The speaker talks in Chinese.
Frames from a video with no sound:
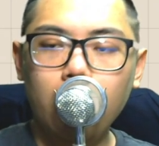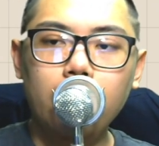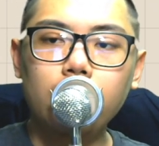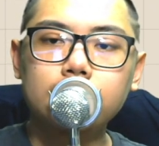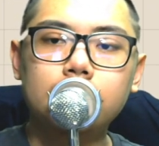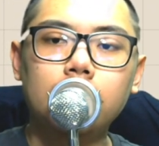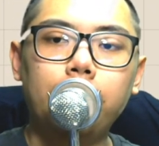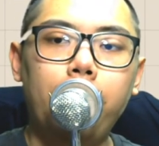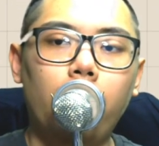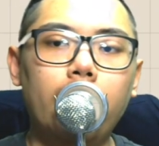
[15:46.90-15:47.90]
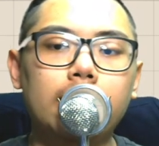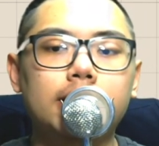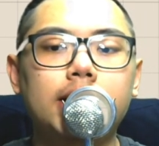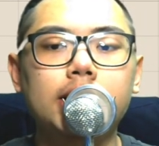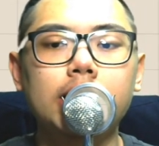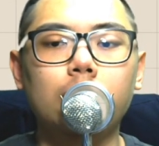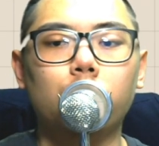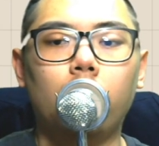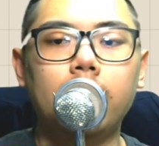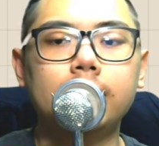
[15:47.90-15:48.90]
六四七二的宝瑞生技
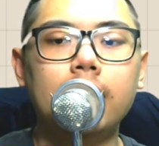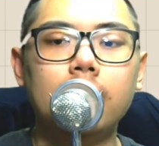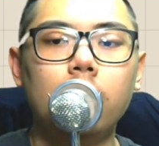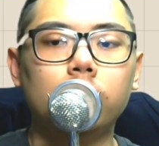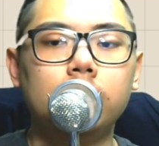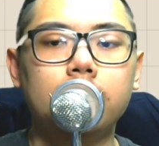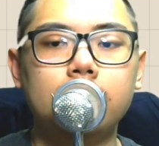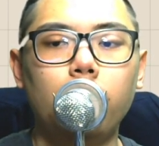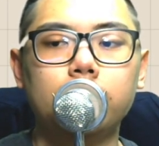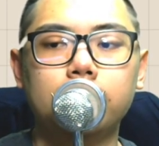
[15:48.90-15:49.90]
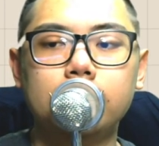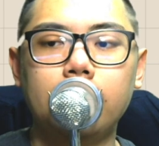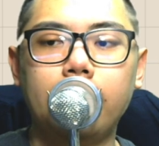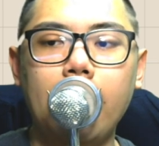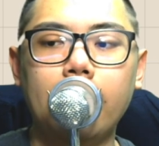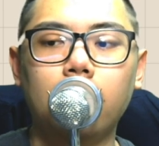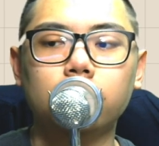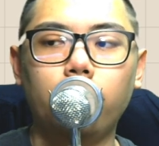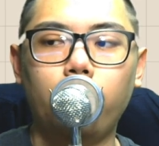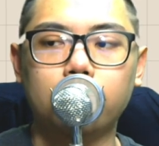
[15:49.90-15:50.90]
股，那这样个二五，基本上为什么今天开高
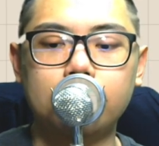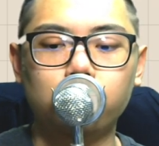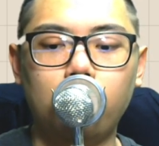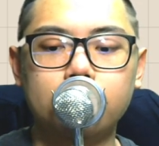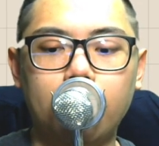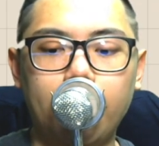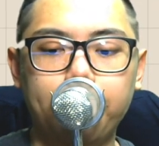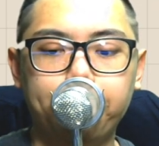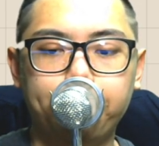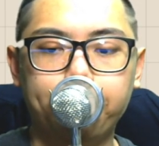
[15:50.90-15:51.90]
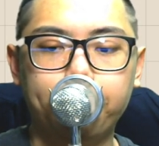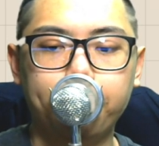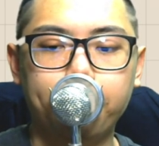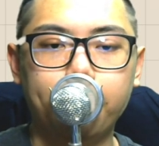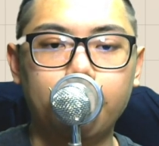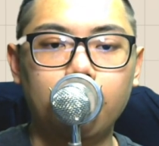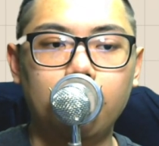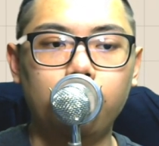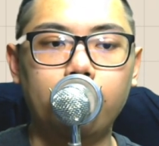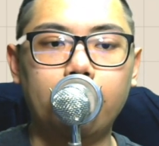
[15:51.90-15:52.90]
之后会往下刷下来？
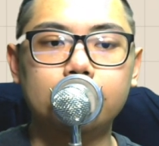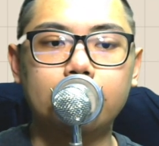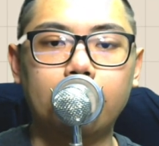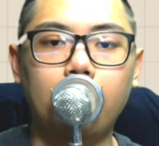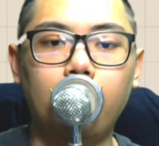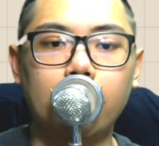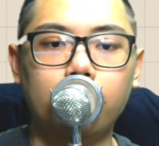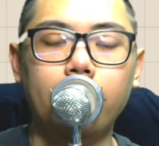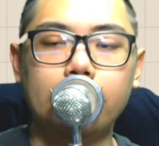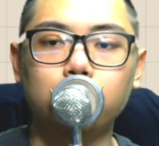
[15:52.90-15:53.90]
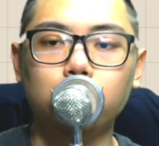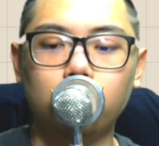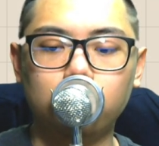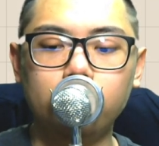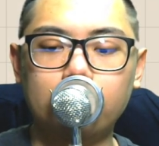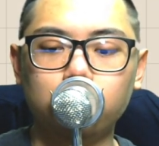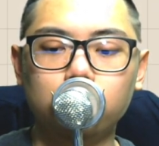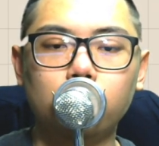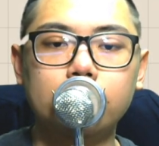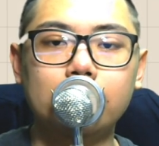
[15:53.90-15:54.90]
因为来到前高啦，各位你要有时候你要
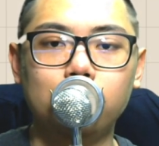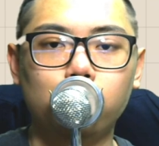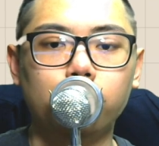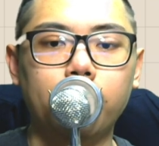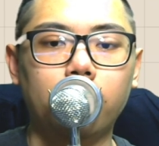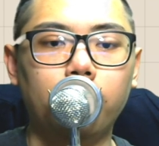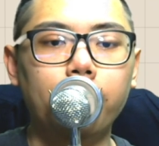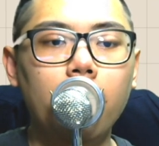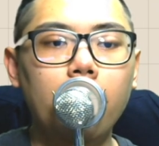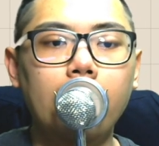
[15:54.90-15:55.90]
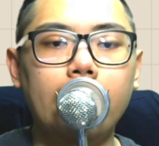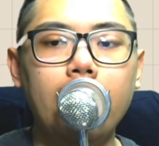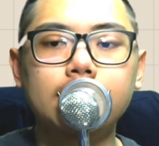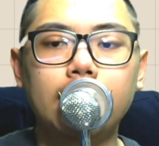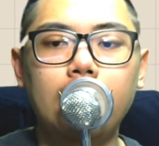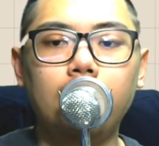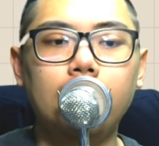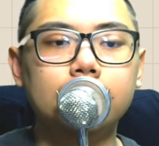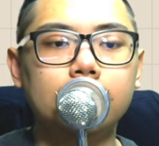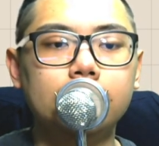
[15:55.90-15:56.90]
尊重一下技术面哦。来到前高，
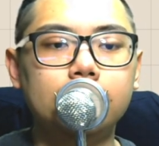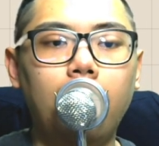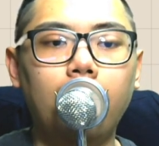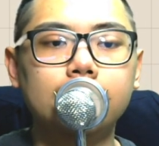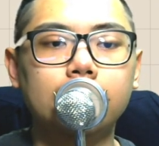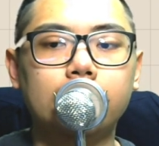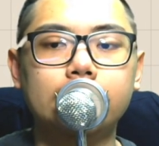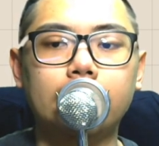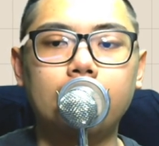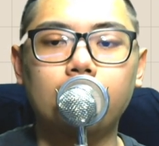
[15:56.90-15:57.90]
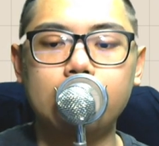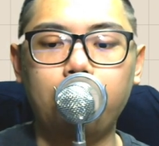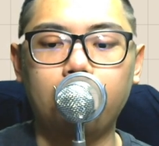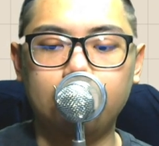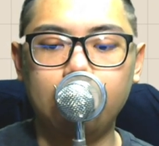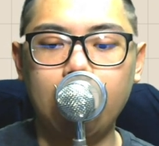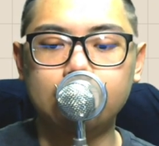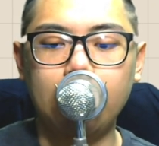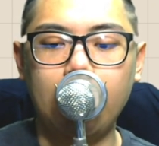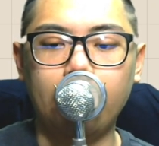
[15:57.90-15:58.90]
让这些套在这里的人解套一下嘛。那拉
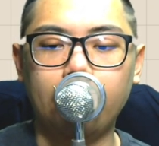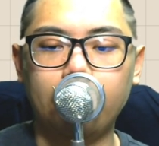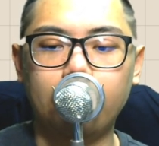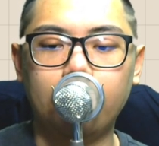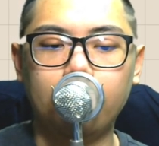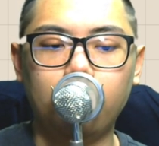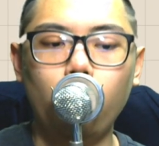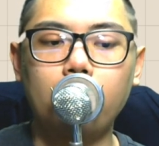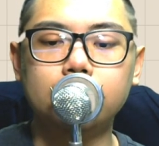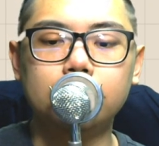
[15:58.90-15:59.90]
下来，外资